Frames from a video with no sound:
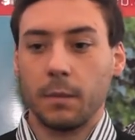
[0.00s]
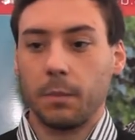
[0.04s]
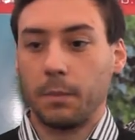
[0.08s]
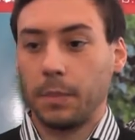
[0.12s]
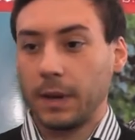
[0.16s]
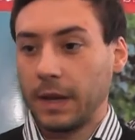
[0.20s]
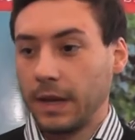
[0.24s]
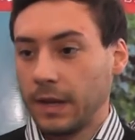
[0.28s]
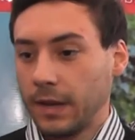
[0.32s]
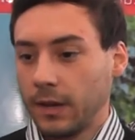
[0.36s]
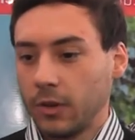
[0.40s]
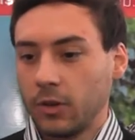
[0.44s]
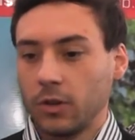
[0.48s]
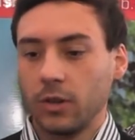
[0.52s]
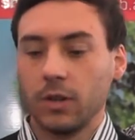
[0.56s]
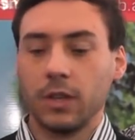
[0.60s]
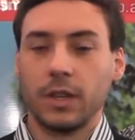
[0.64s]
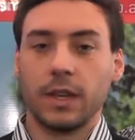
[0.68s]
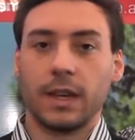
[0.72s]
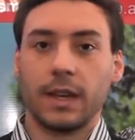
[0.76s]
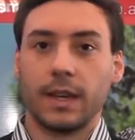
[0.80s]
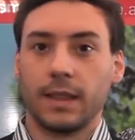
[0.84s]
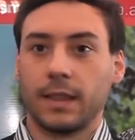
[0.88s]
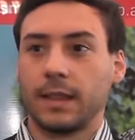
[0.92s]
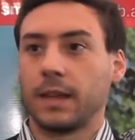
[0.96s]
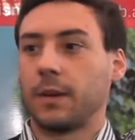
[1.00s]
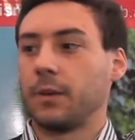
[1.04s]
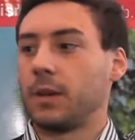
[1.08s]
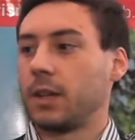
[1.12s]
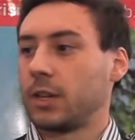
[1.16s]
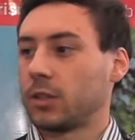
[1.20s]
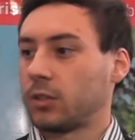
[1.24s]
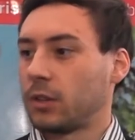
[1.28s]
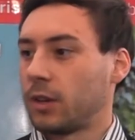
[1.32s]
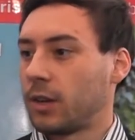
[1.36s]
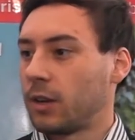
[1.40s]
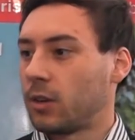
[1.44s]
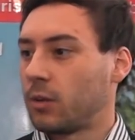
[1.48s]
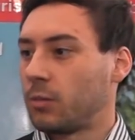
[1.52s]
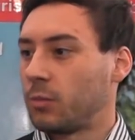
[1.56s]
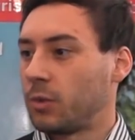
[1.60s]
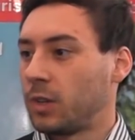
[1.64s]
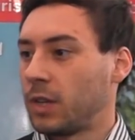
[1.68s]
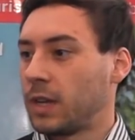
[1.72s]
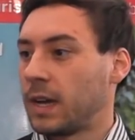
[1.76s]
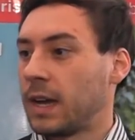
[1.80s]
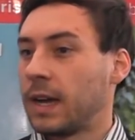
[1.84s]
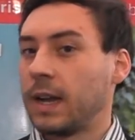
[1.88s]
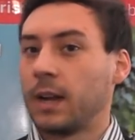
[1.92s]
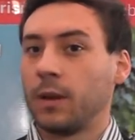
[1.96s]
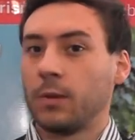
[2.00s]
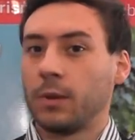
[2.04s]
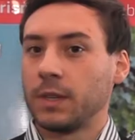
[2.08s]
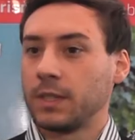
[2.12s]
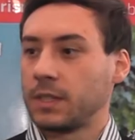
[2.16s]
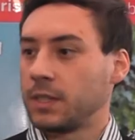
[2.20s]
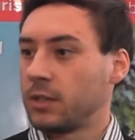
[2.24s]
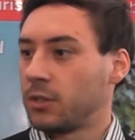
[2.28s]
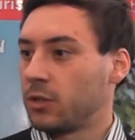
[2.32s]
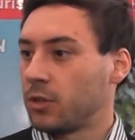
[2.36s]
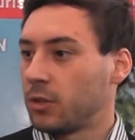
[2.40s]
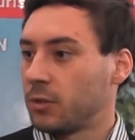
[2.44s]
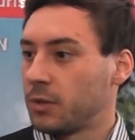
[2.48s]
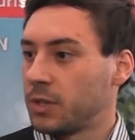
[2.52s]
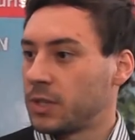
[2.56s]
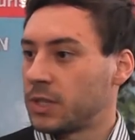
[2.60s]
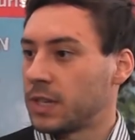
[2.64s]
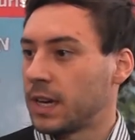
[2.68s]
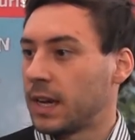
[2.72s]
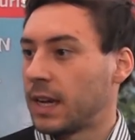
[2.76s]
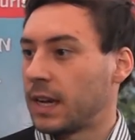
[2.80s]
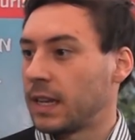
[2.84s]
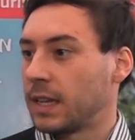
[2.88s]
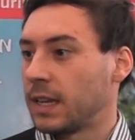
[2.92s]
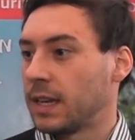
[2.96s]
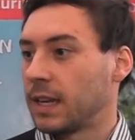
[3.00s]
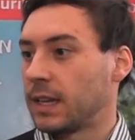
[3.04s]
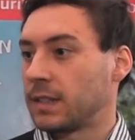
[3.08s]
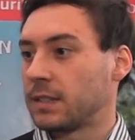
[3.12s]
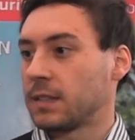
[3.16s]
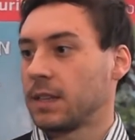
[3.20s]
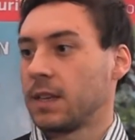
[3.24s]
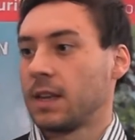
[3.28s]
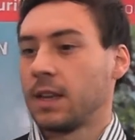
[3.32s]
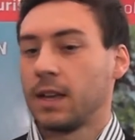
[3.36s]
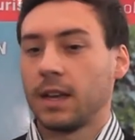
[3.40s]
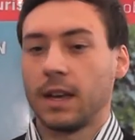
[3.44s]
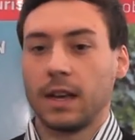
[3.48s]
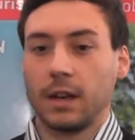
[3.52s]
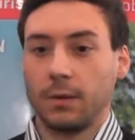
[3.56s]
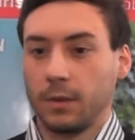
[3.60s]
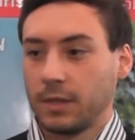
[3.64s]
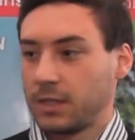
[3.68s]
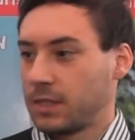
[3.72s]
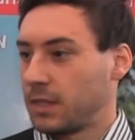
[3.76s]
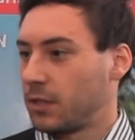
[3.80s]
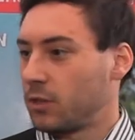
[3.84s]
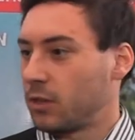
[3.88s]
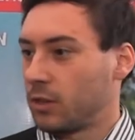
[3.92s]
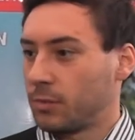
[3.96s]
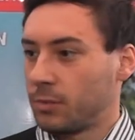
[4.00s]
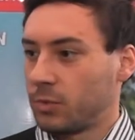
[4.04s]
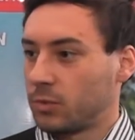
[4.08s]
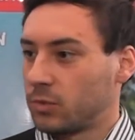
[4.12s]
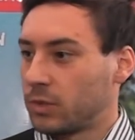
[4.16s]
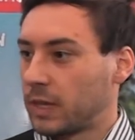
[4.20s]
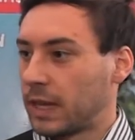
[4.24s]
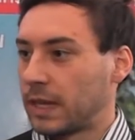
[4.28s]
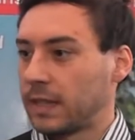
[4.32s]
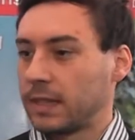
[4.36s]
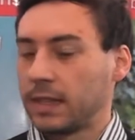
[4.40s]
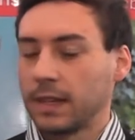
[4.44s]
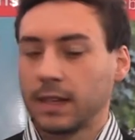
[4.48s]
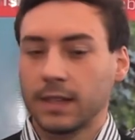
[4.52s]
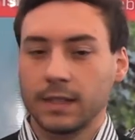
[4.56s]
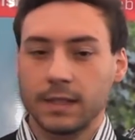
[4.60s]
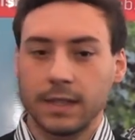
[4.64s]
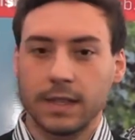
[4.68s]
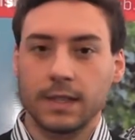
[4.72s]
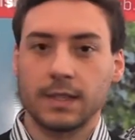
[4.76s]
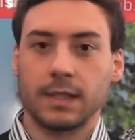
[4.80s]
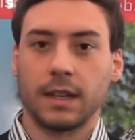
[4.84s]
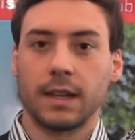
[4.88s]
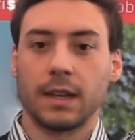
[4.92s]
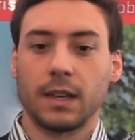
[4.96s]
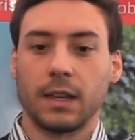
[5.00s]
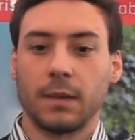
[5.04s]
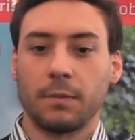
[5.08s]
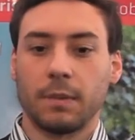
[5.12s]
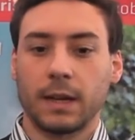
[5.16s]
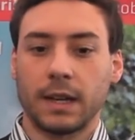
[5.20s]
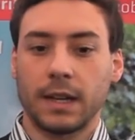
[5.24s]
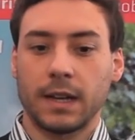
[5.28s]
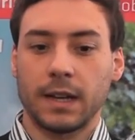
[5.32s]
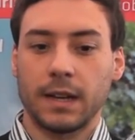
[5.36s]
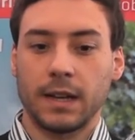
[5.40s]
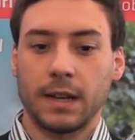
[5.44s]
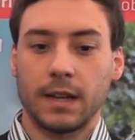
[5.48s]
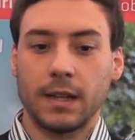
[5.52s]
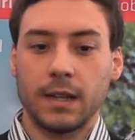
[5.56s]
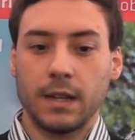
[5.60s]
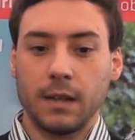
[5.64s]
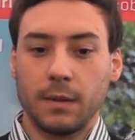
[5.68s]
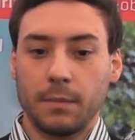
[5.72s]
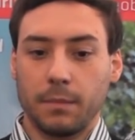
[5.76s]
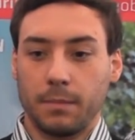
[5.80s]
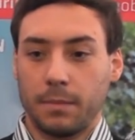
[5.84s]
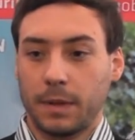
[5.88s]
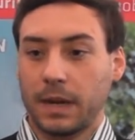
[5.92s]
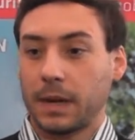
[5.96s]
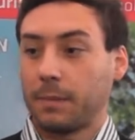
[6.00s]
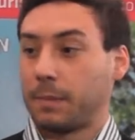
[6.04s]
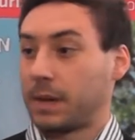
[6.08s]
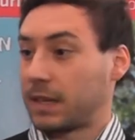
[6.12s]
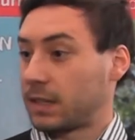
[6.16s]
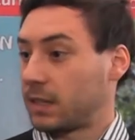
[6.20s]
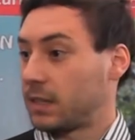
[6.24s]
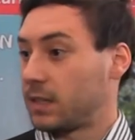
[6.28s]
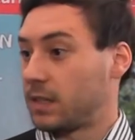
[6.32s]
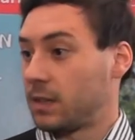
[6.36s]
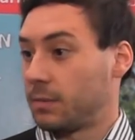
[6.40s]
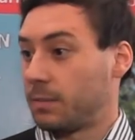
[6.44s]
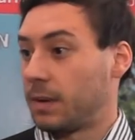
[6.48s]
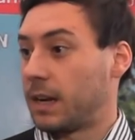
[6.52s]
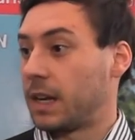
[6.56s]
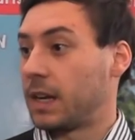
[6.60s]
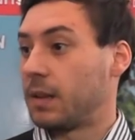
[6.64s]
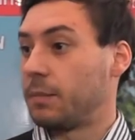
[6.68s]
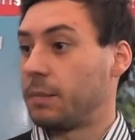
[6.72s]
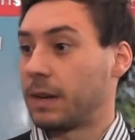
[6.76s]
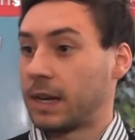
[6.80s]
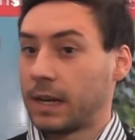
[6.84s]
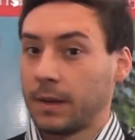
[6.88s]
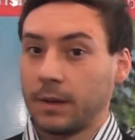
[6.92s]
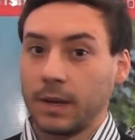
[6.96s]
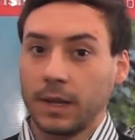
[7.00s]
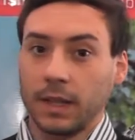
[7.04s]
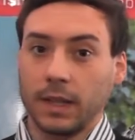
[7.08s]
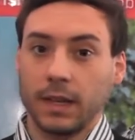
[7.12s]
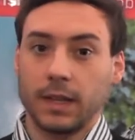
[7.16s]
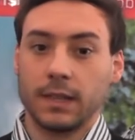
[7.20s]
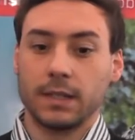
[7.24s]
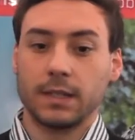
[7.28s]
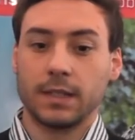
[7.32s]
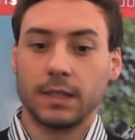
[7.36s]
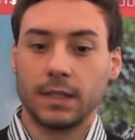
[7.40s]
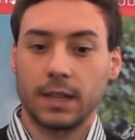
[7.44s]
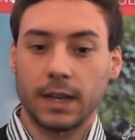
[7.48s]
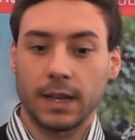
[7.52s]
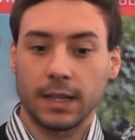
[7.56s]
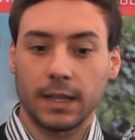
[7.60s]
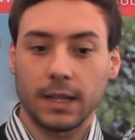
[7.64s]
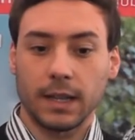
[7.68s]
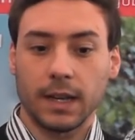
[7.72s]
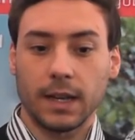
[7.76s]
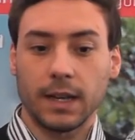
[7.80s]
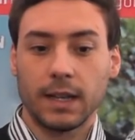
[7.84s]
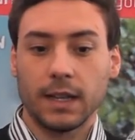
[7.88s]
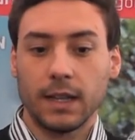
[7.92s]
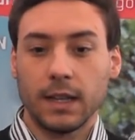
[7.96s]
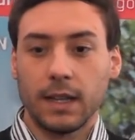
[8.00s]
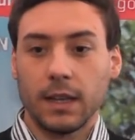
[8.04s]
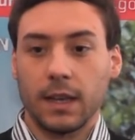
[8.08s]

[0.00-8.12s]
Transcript: pero está abierto a la comunidad, al vecino de Villa Arias, al vecino de Punta Alta, que se acerque para, para participar y para ver de qué se trata.